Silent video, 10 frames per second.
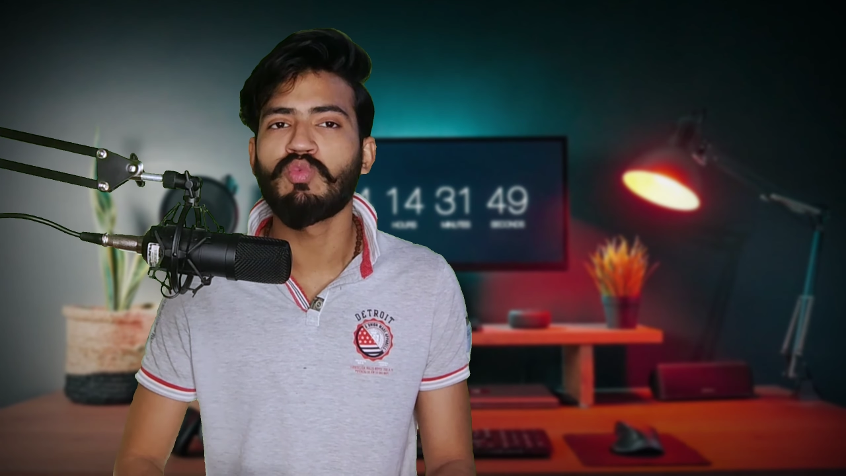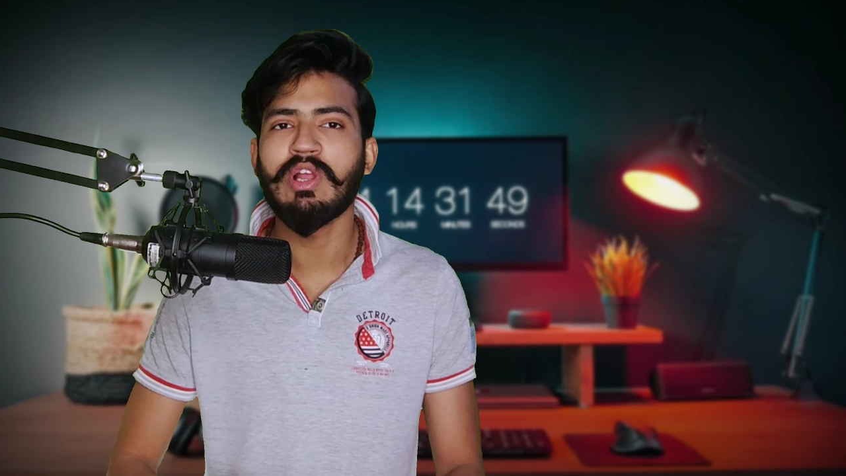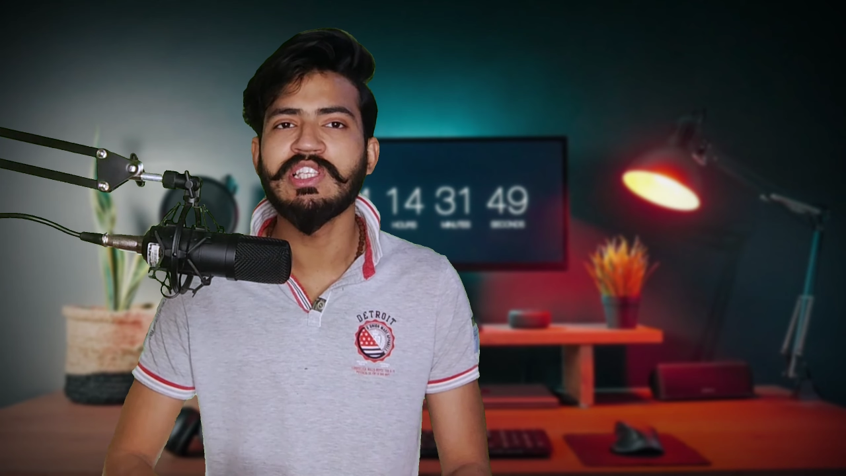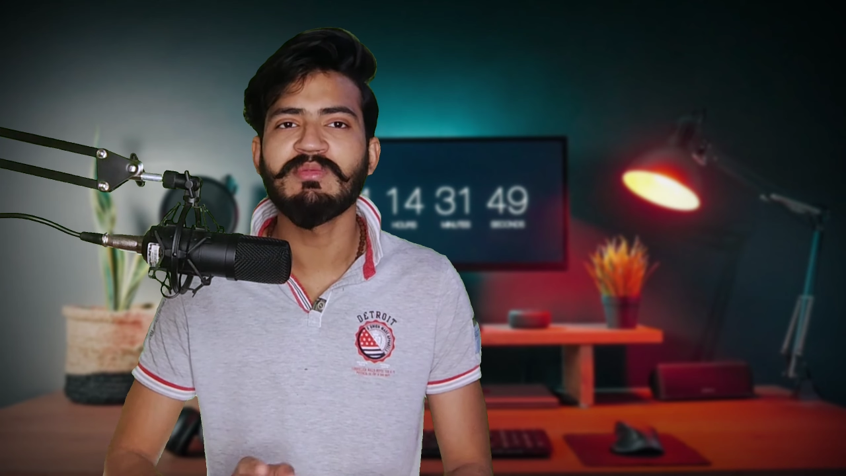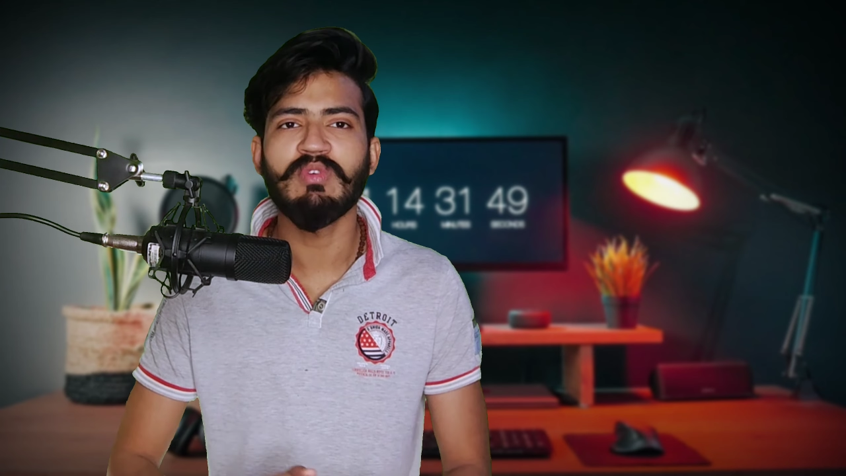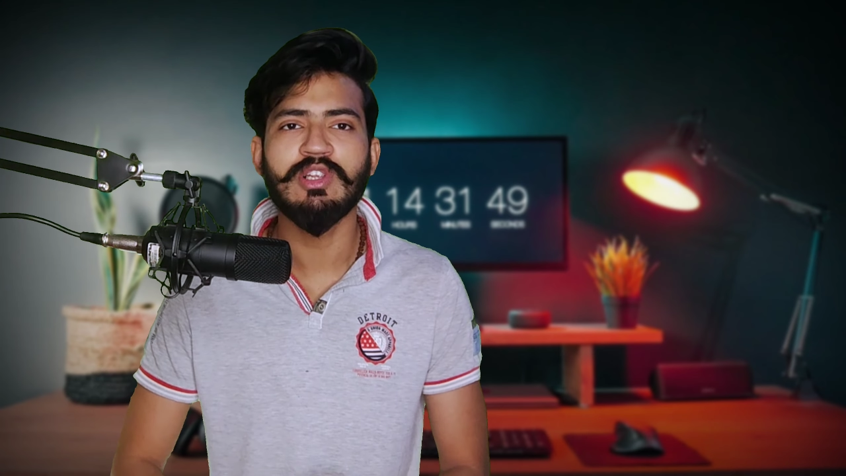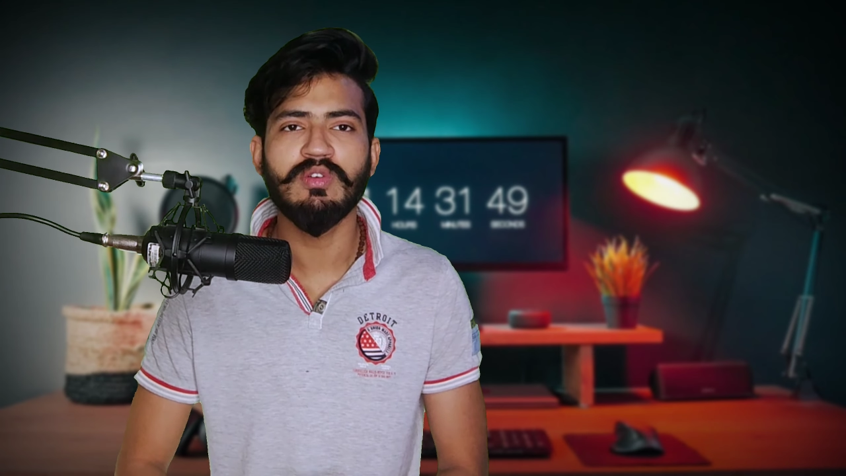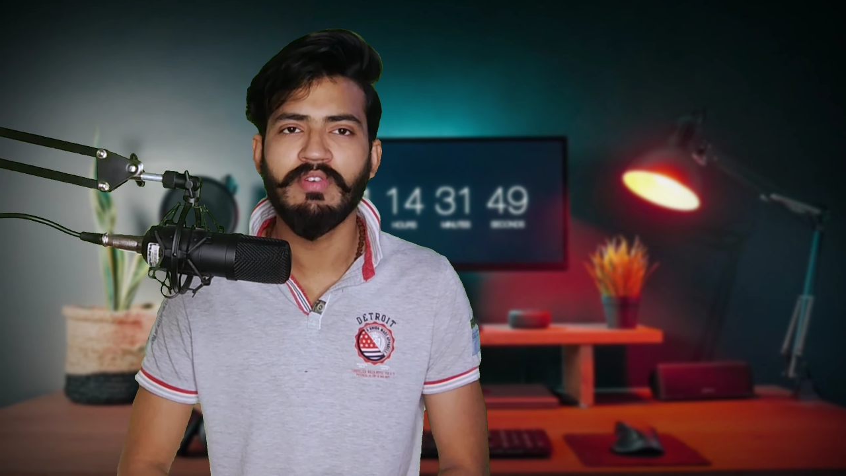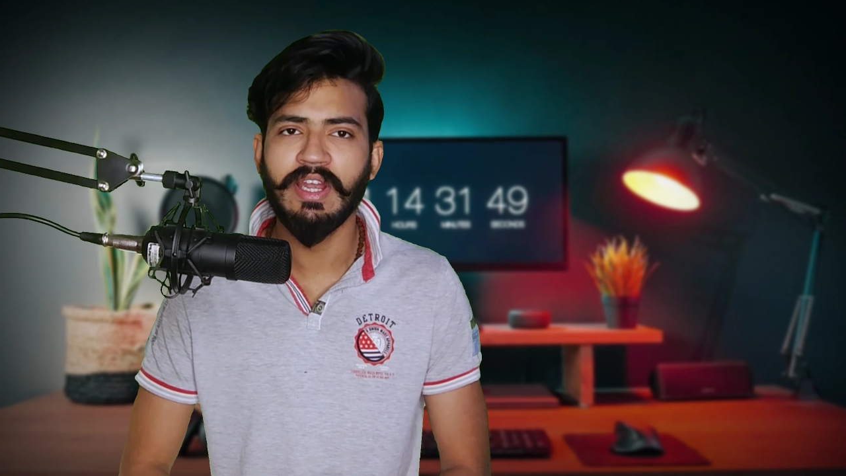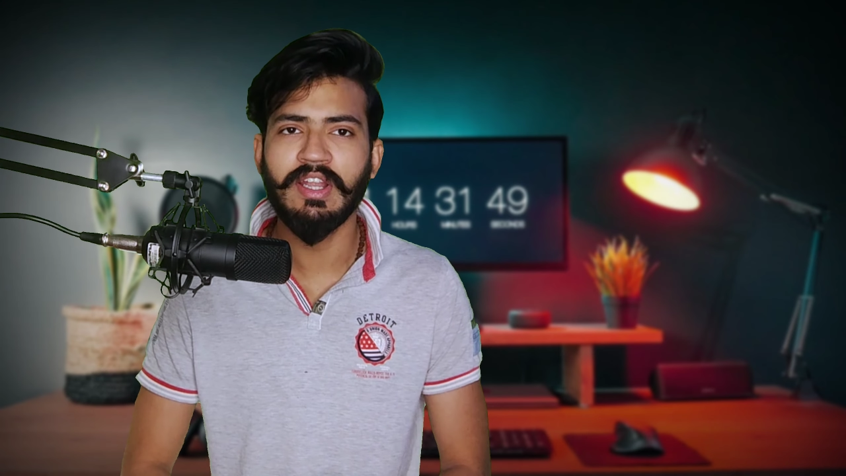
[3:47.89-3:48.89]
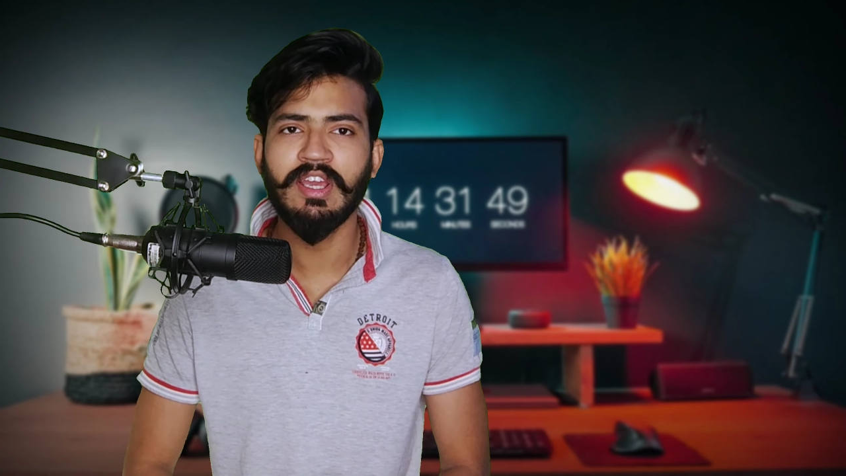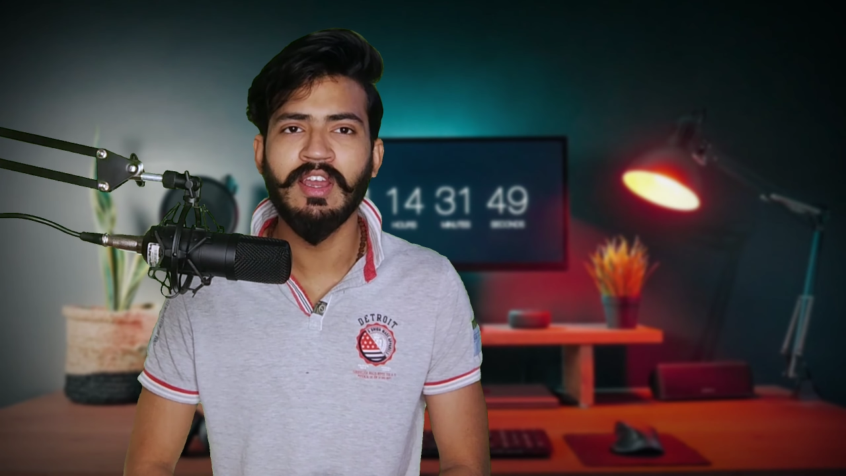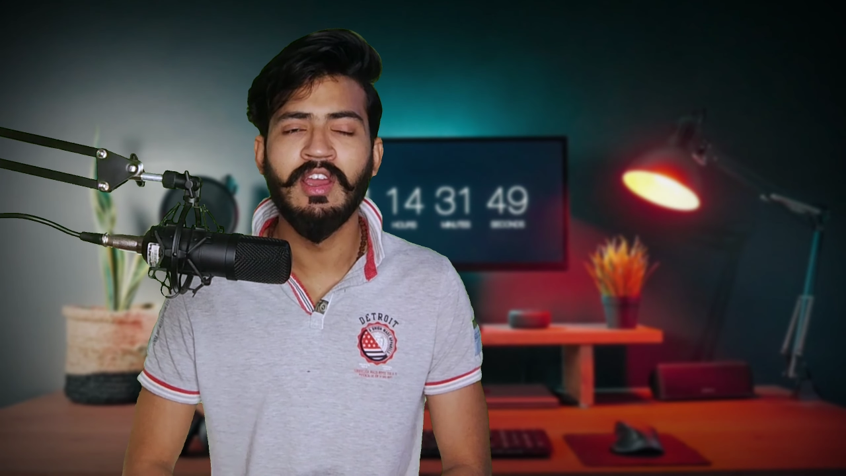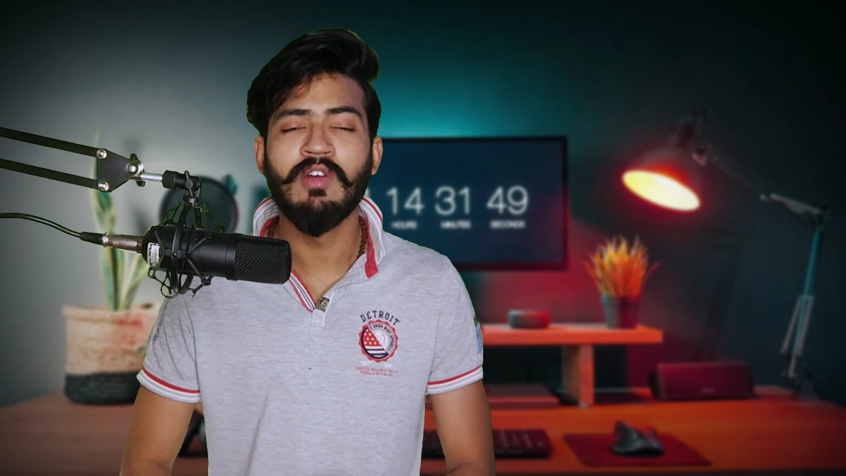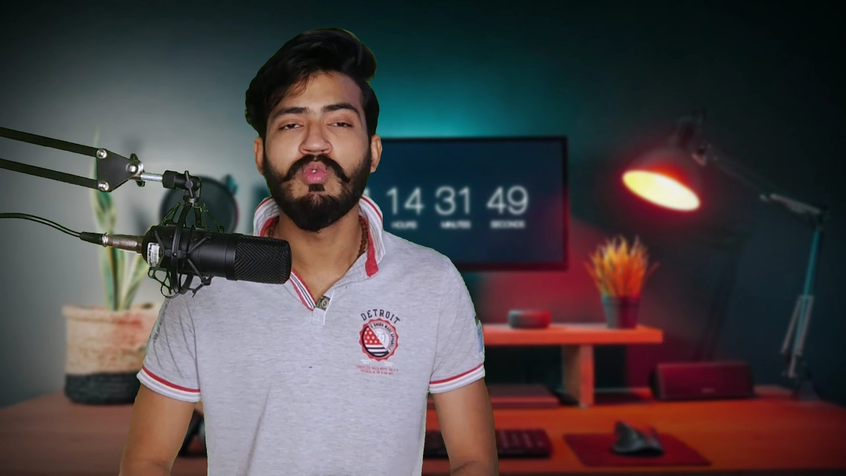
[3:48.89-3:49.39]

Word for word: ट्वेल्व वाला जो वेरिएंट है